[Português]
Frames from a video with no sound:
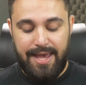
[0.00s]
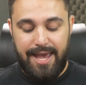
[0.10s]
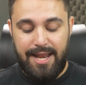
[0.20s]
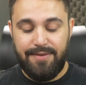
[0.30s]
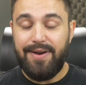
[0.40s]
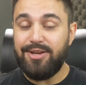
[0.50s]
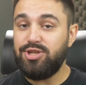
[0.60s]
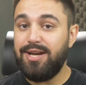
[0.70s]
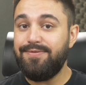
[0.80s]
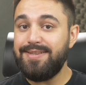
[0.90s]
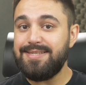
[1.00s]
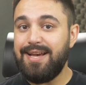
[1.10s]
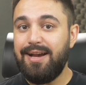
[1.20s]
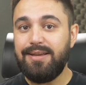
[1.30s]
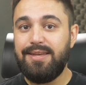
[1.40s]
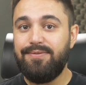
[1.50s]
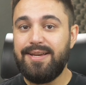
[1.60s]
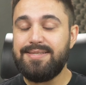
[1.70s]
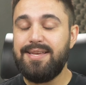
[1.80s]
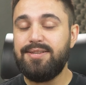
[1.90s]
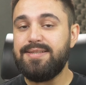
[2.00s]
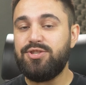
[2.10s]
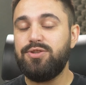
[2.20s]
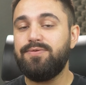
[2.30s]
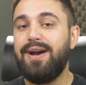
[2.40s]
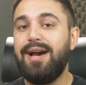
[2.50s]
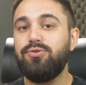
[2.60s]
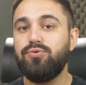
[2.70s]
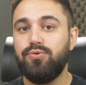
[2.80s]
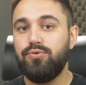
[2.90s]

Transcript: ele vai te avisar que vai ser desativado